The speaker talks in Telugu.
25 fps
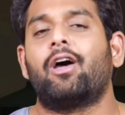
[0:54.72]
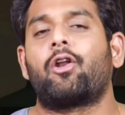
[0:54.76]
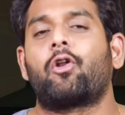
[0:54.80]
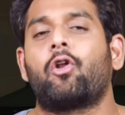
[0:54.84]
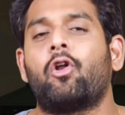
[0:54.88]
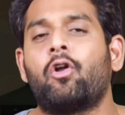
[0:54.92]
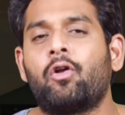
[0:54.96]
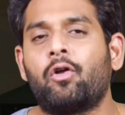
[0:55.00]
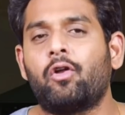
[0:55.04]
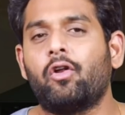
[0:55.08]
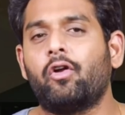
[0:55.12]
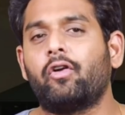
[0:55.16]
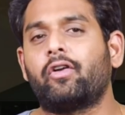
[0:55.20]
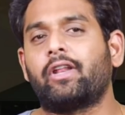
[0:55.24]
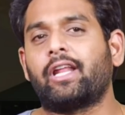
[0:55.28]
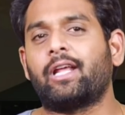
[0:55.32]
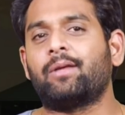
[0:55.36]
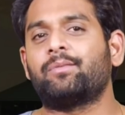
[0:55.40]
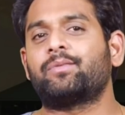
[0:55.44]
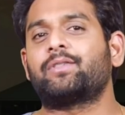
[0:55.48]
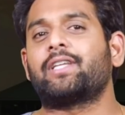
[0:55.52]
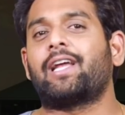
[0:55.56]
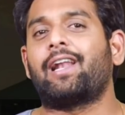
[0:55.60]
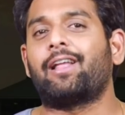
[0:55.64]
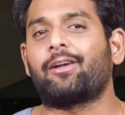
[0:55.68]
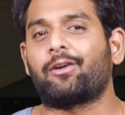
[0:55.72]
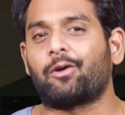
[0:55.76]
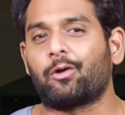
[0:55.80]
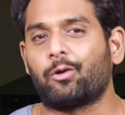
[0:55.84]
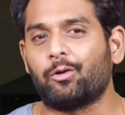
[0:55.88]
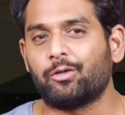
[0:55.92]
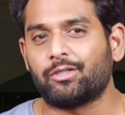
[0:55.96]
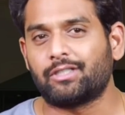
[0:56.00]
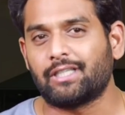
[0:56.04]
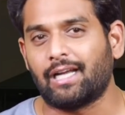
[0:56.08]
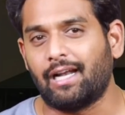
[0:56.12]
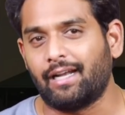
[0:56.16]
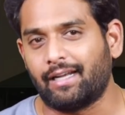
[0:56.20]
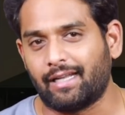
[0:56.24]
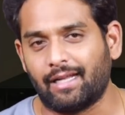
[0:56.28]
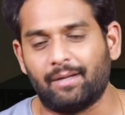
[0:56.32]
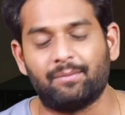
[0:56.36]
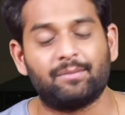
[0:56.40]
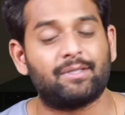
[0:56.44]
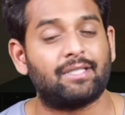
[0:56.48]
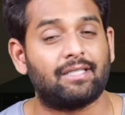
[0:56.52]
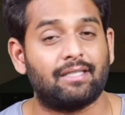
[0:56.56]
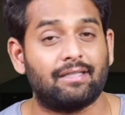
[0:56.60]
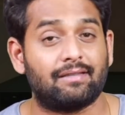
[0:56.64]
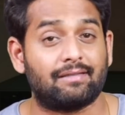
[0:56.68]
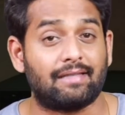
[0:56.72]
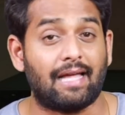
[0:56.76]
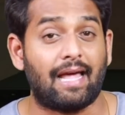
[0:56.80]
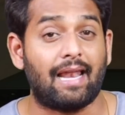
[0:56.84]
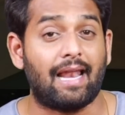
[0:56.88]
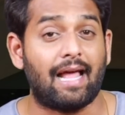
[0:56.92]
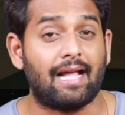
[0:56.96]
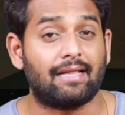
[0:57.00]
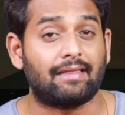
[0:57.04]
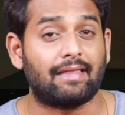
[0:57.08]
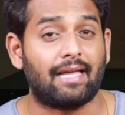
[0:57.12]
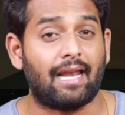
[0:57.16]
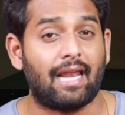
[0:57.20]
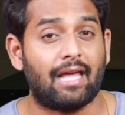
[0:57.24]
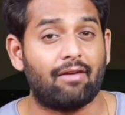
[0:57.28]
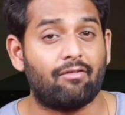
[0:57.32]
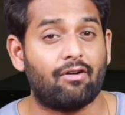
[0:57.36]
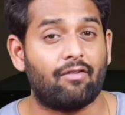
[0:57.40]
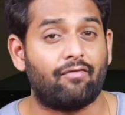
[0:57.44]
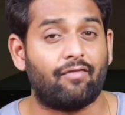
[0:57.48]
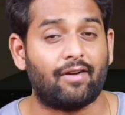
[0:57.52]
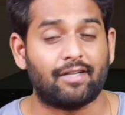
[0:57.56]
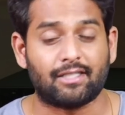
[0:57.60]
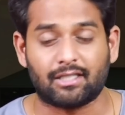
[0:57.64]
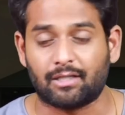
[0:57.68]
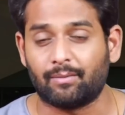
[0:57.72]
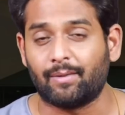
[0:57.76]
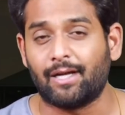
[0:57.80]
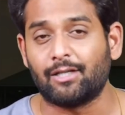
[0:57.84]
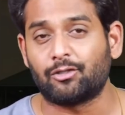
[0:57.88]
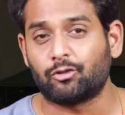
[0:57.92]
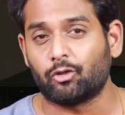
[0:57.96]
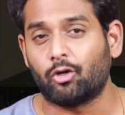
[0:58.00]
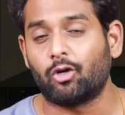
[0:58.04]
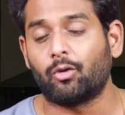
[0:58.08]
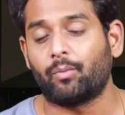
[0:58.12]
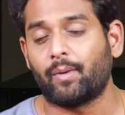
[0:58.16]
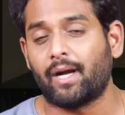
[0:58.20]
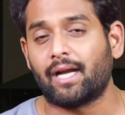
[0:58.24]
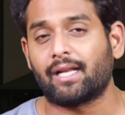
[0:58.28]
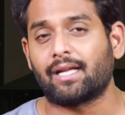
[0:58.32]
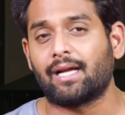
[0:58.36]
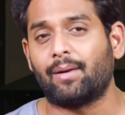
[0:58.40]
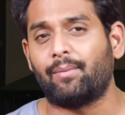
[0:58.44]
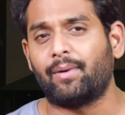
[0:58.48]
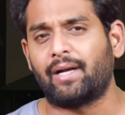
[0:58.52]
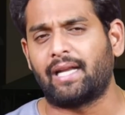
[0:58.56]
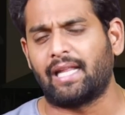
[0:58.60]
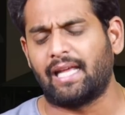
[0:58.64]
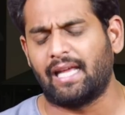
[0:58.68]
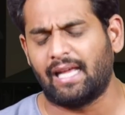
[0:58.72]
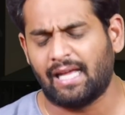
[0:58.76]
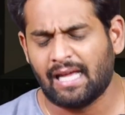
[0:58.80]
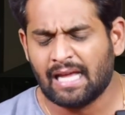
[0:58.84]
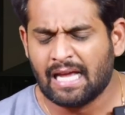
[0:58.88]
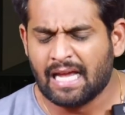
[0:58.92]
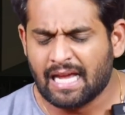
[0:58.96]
రెండు టీమ్స్ చాలా క్రూషియల్ టీమ్స్ తలా తల ఫస్ట్ మ్యాచ్ ఓడిపోయాడు కాబట్టి